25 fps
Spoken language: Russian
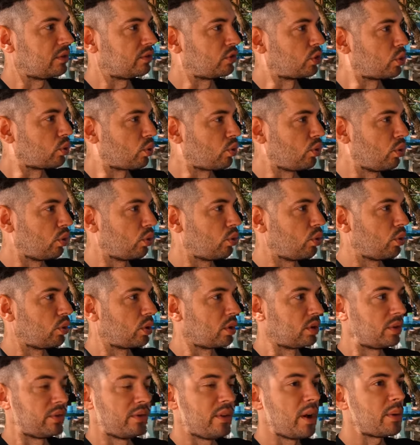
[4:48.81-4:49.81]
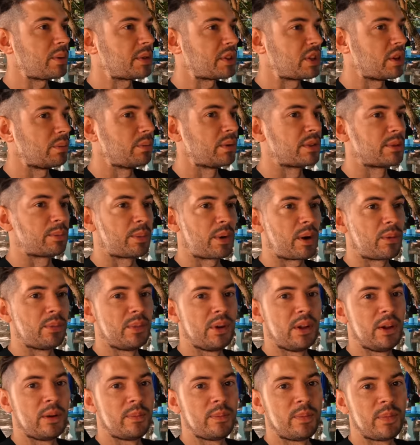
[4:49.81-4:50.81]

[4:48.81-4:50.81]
в другой город, вообще без проблем.